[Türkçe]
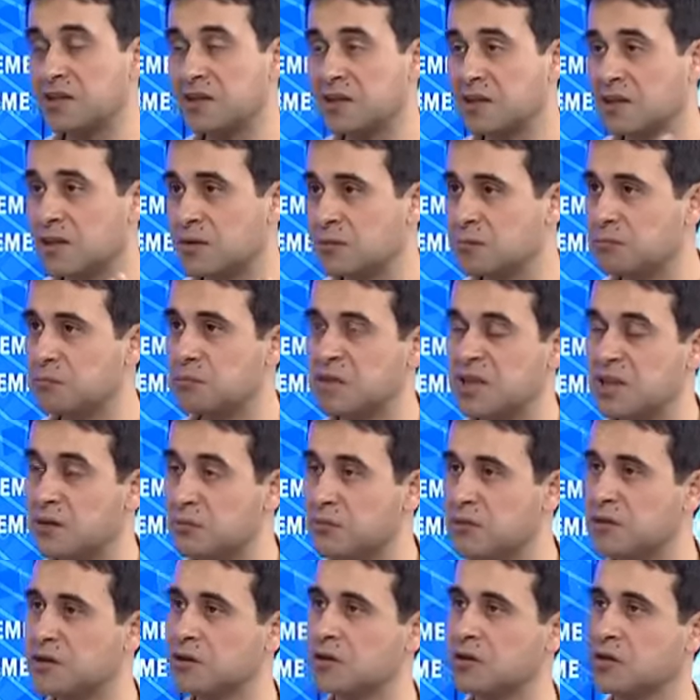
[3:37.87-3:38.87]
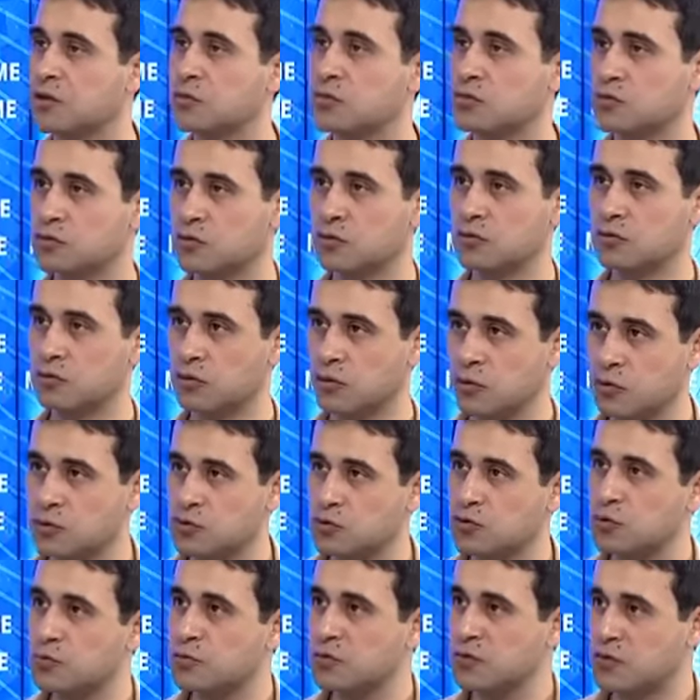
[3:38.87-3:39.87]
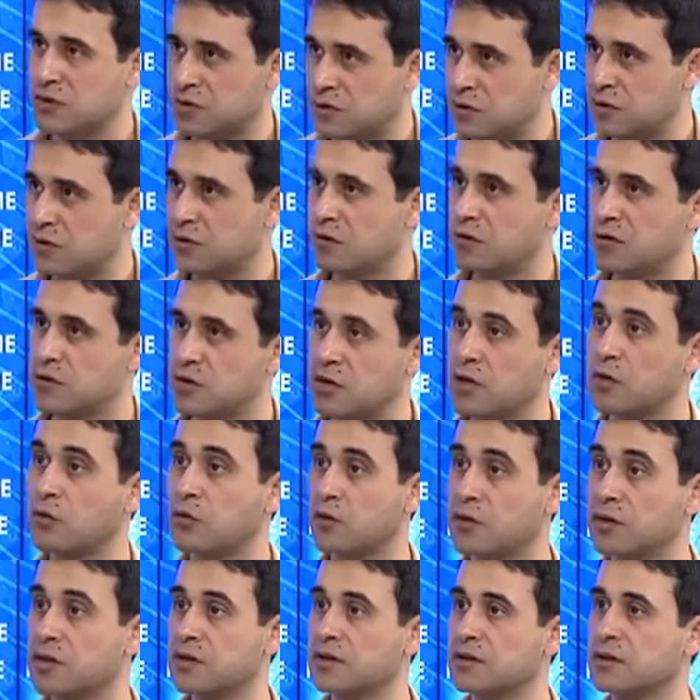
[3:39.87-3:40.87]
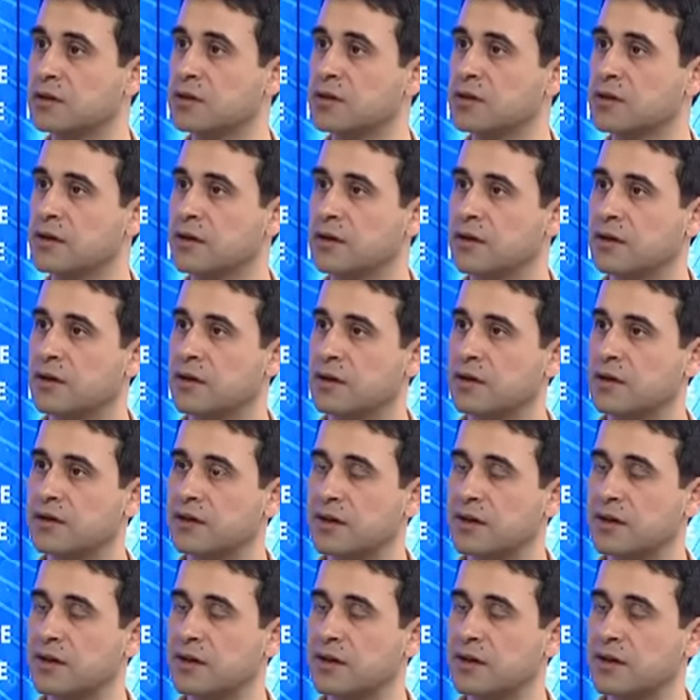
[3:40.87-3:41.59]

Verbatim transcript: şeyi diyelim, bilimi çok öncül bir şey oynadı.